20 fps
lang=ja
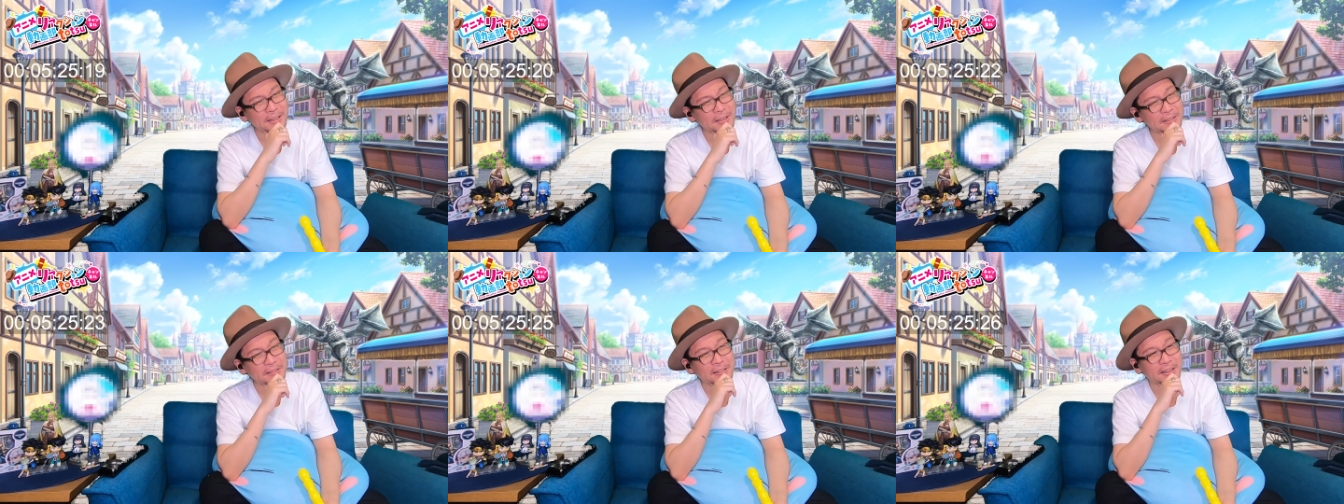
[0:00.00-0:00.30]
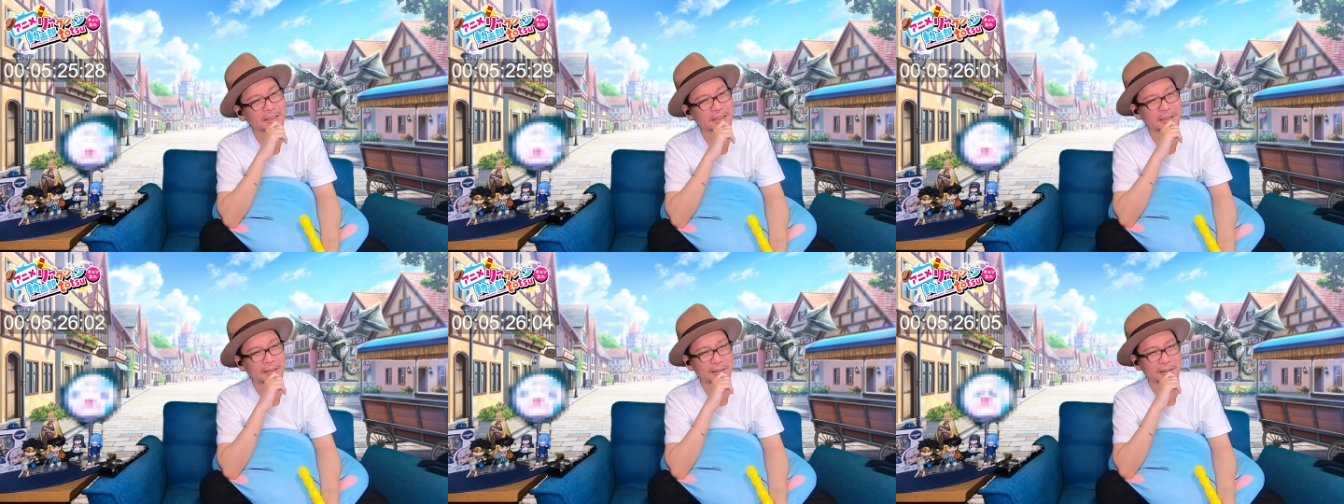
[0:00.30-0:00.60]
える
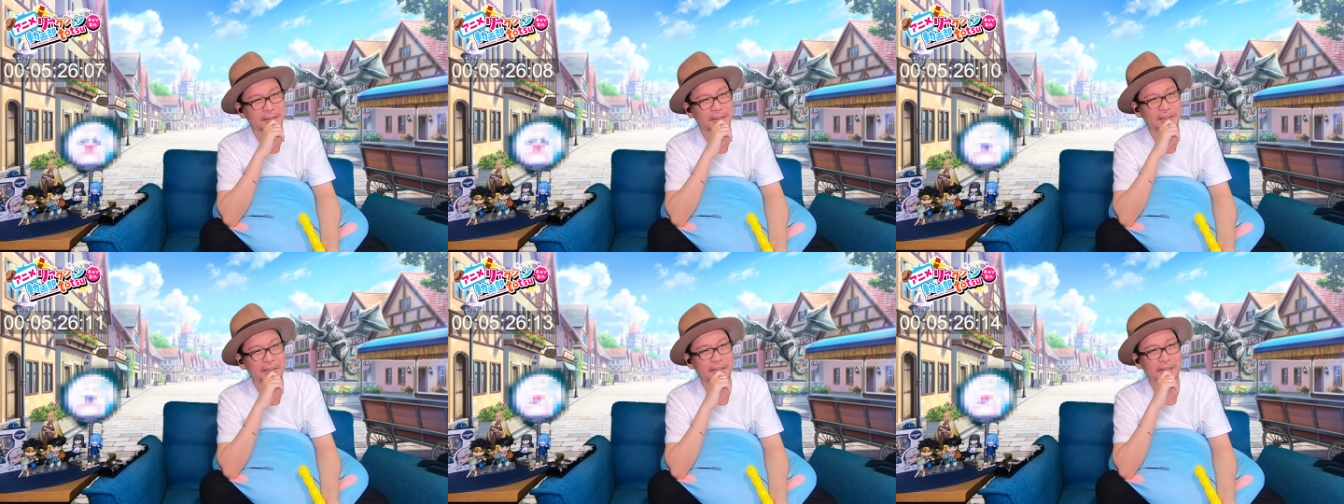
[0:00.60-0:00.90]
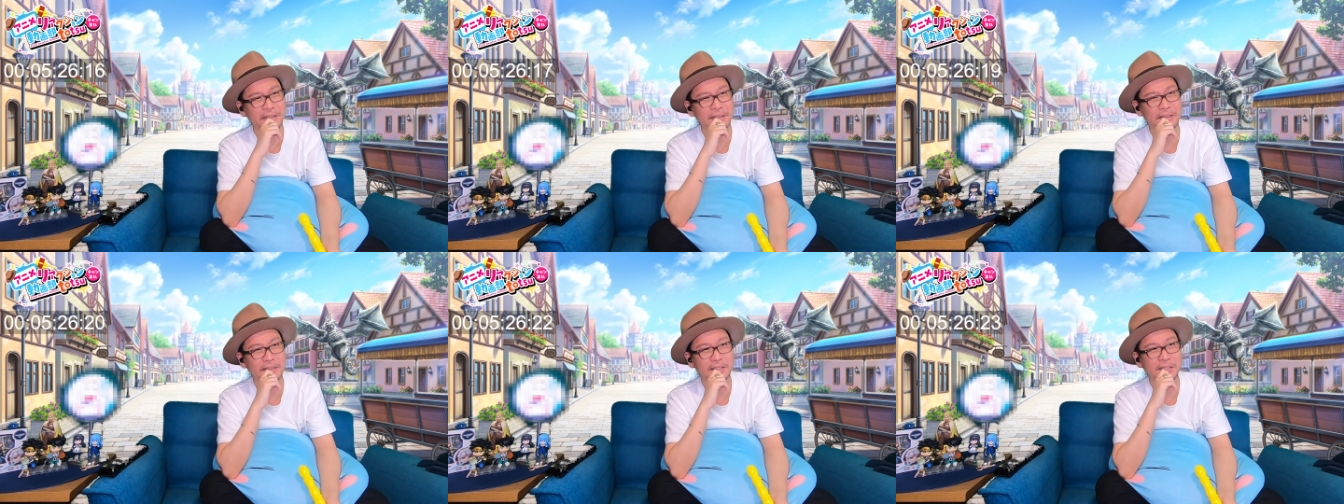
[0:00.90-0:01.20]
か
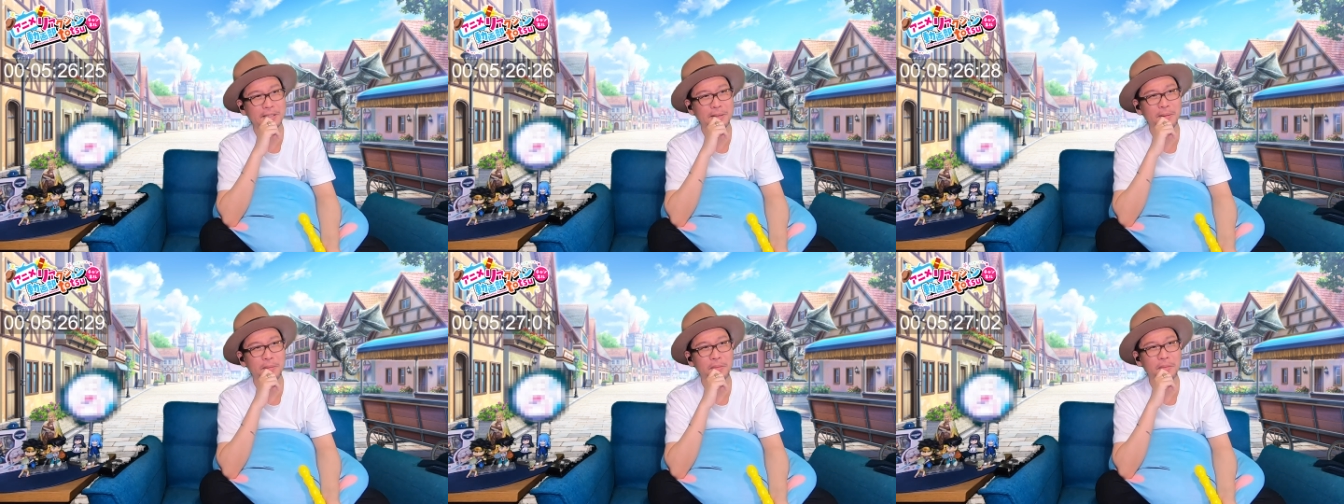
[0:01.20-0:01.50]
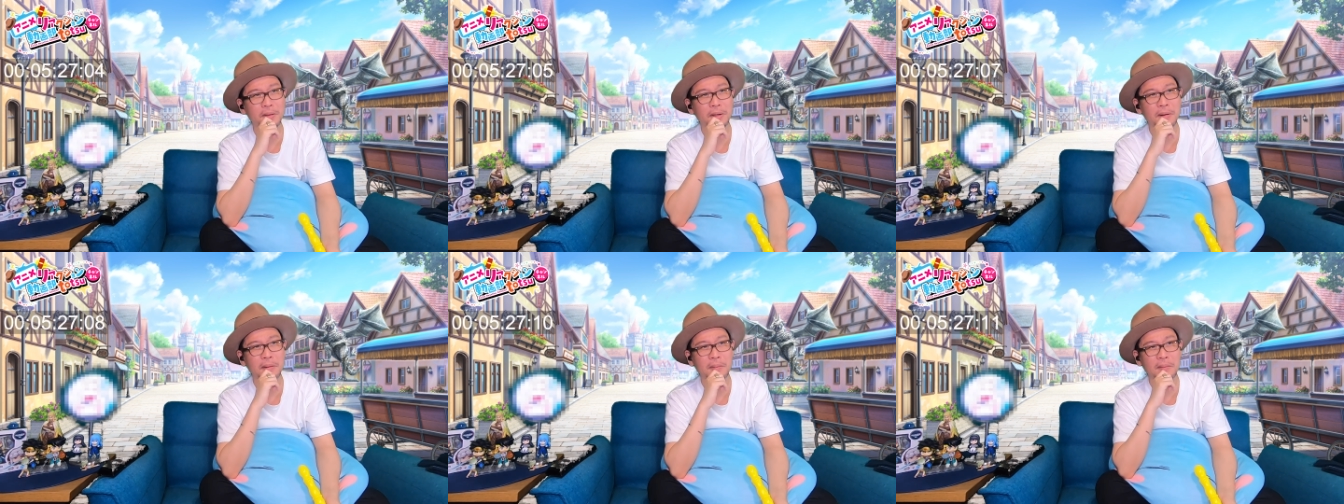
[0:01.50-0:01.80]
ねそ
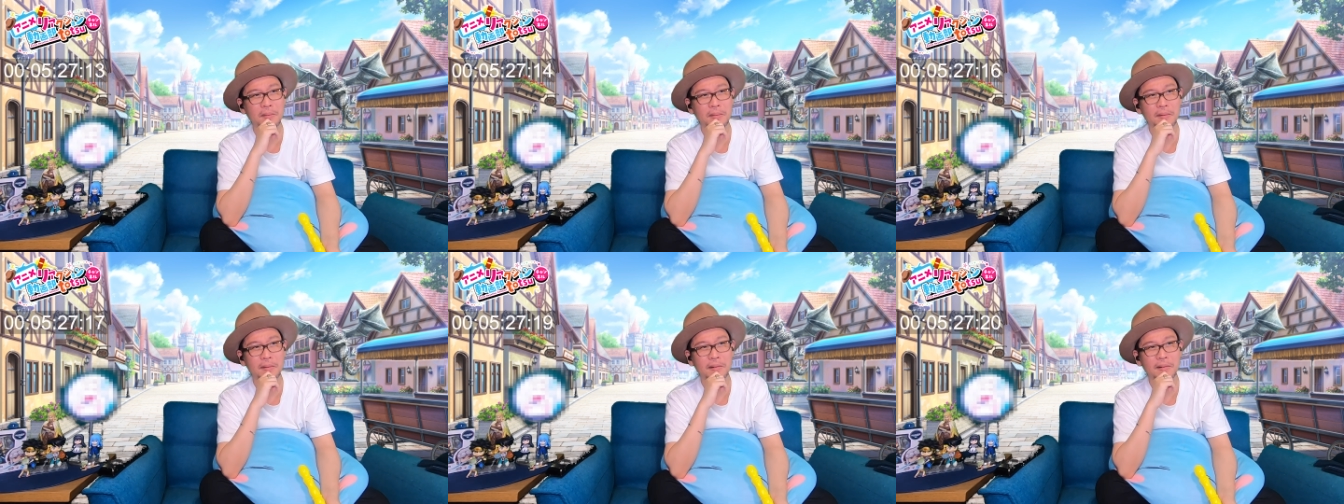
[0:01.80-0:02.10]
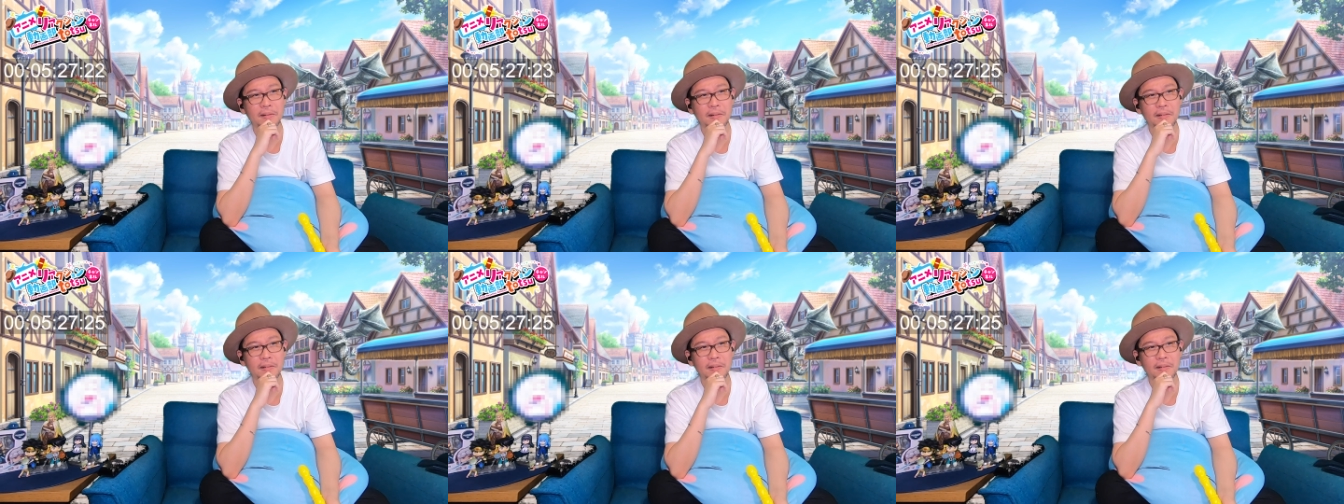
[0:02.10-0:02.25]
んなの。